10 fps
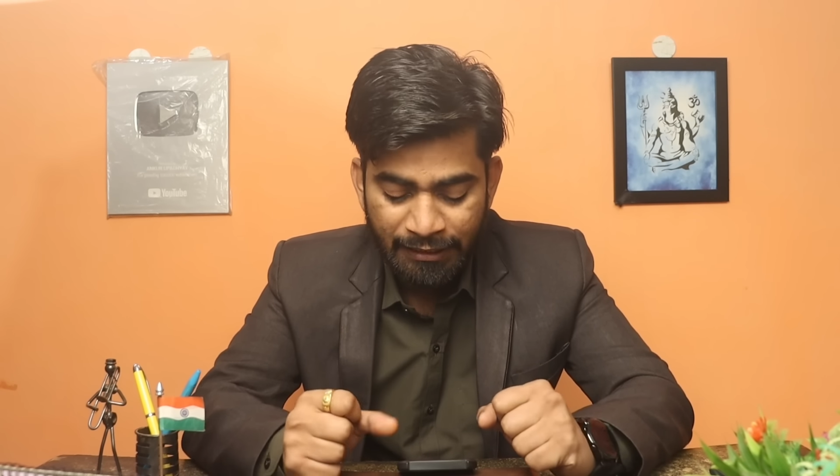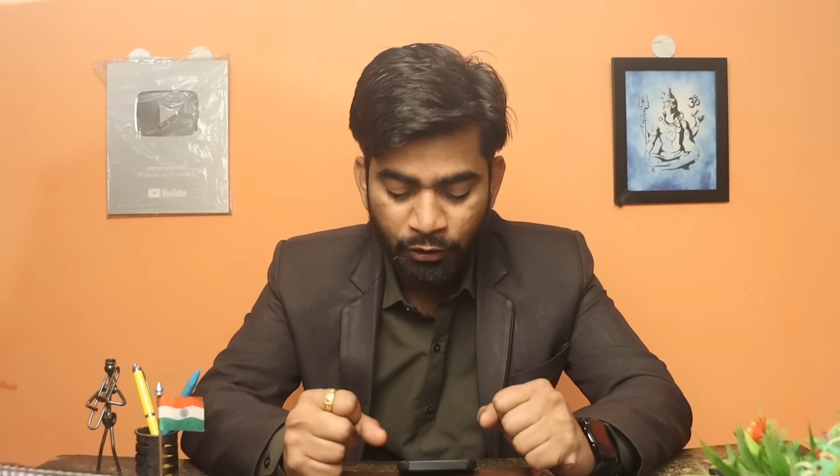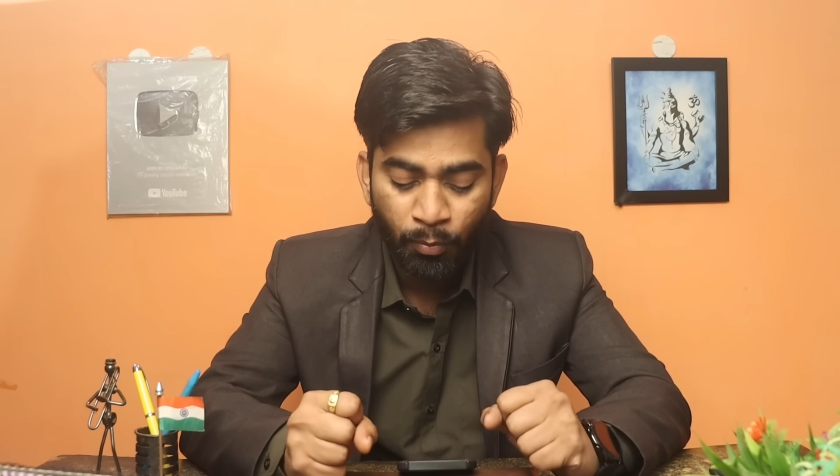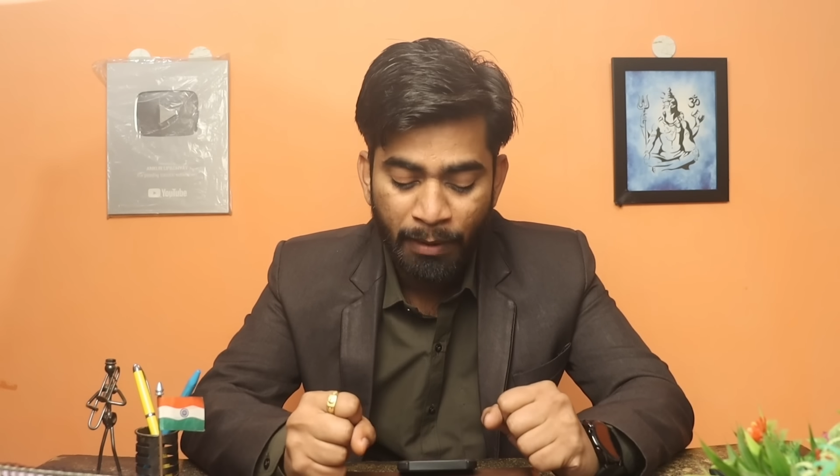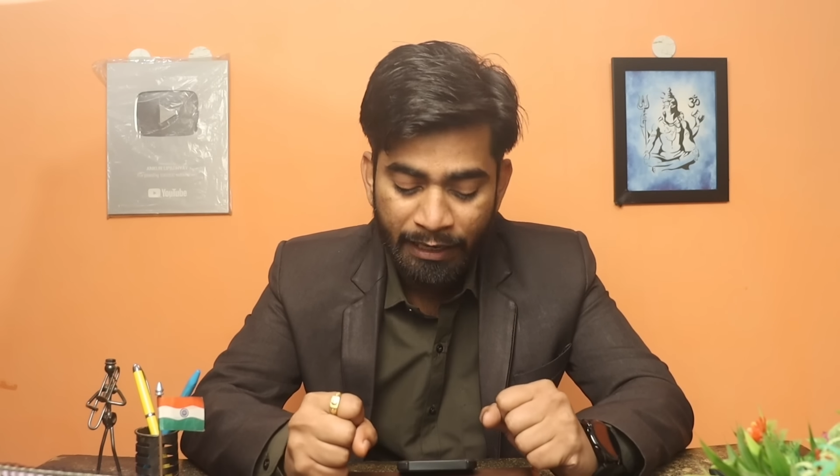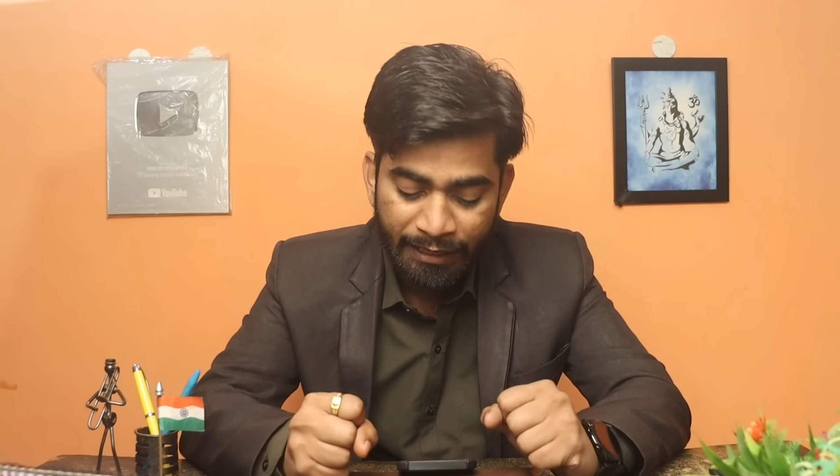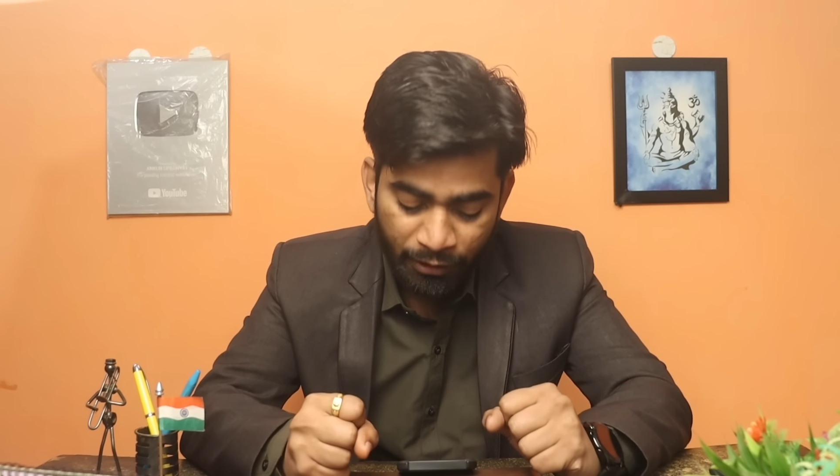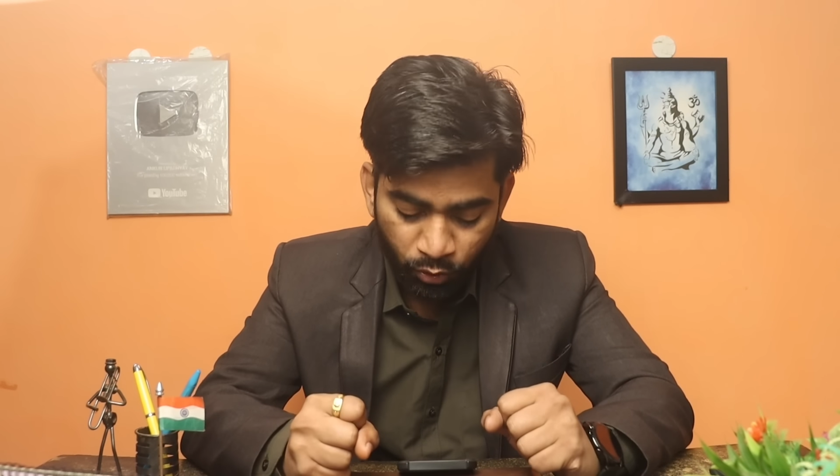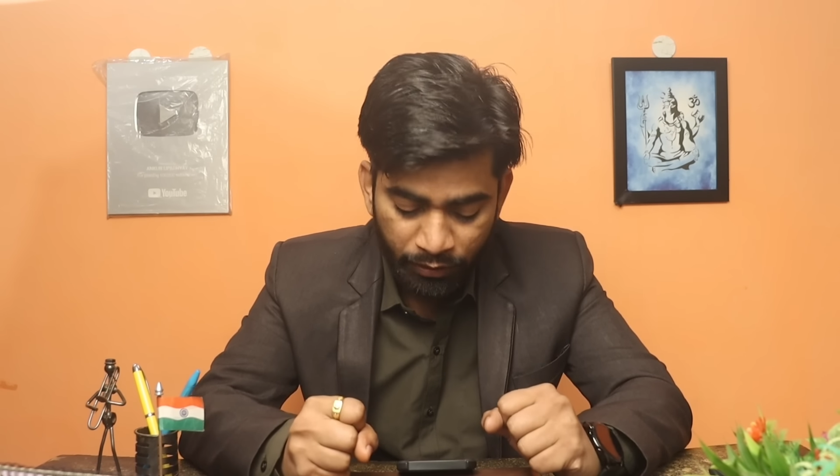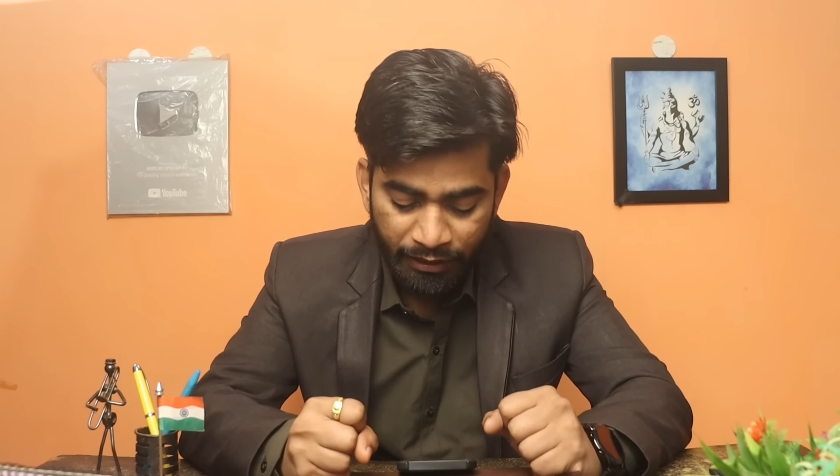चाहता हूं
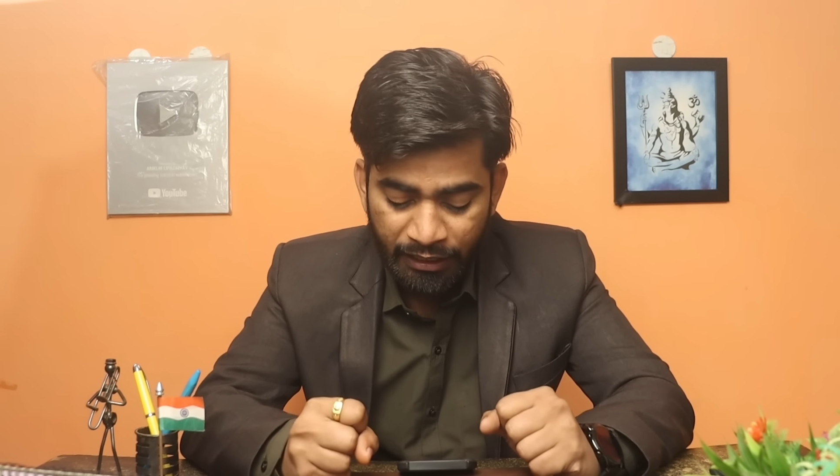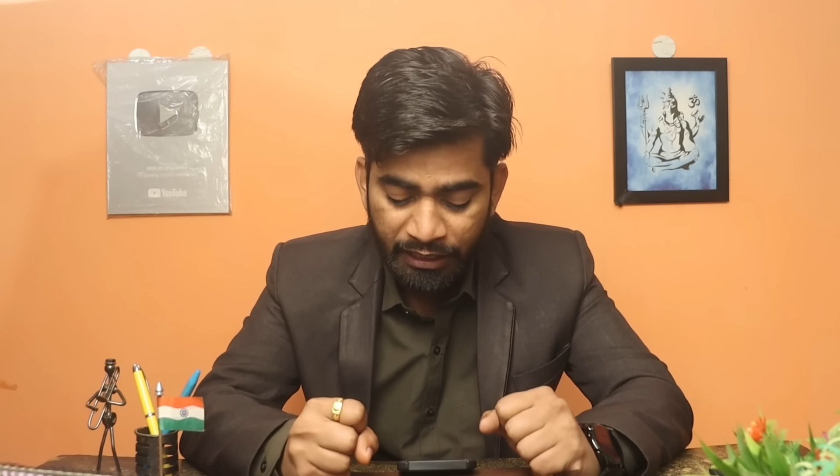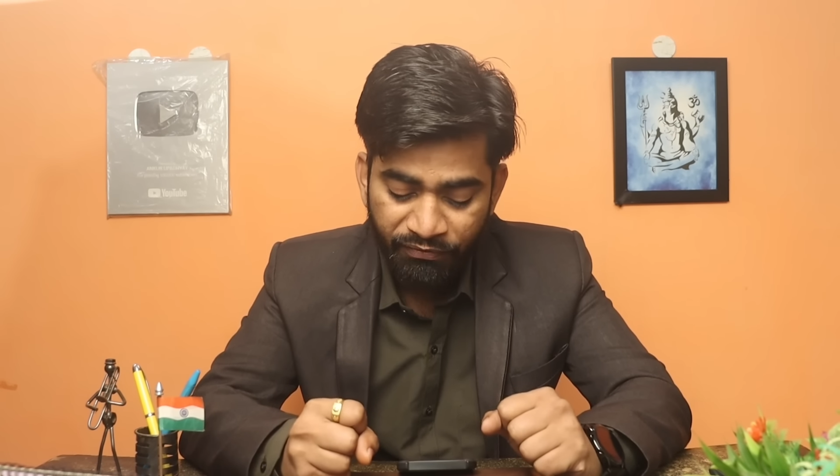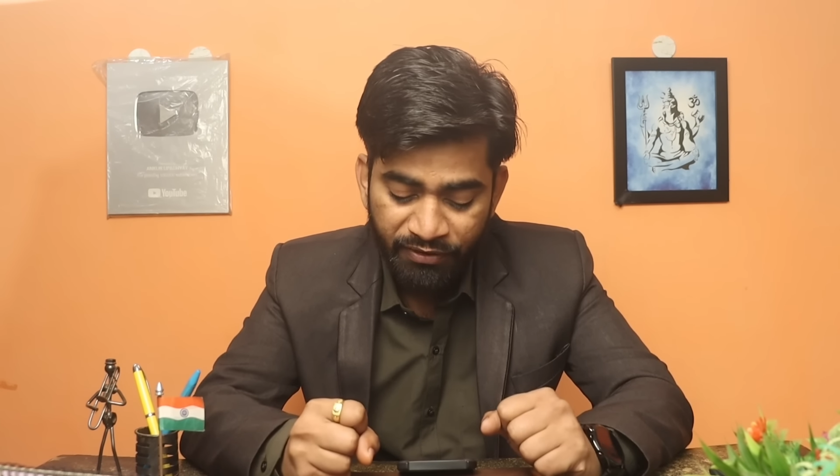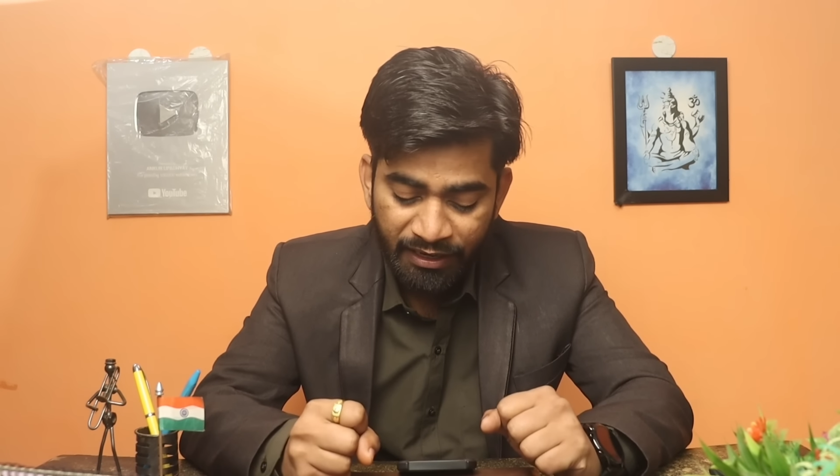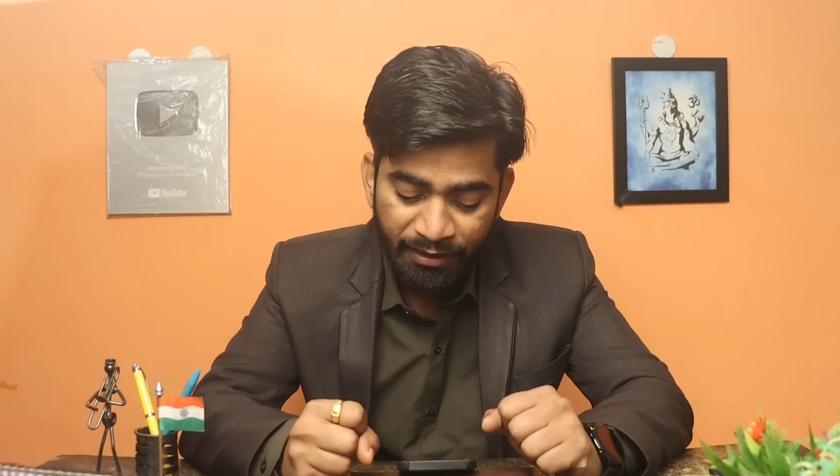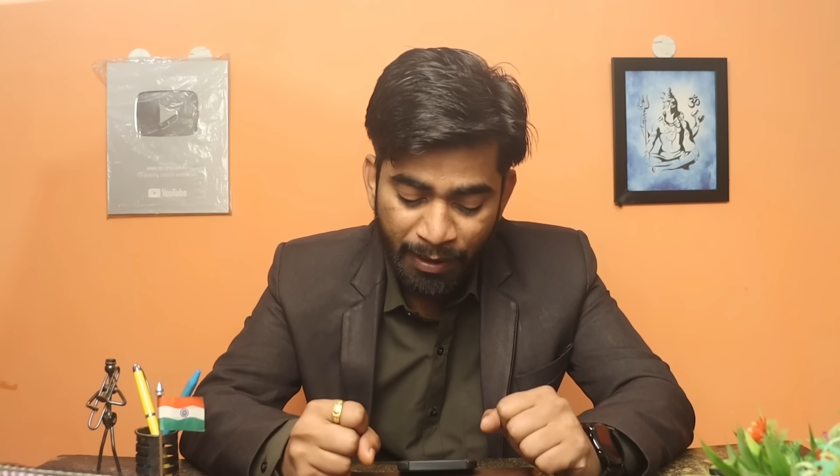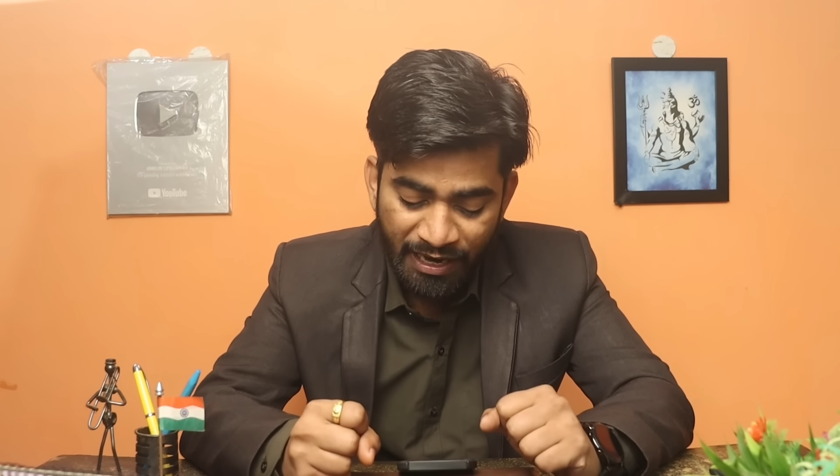मार्केट को लेकर निफ्टी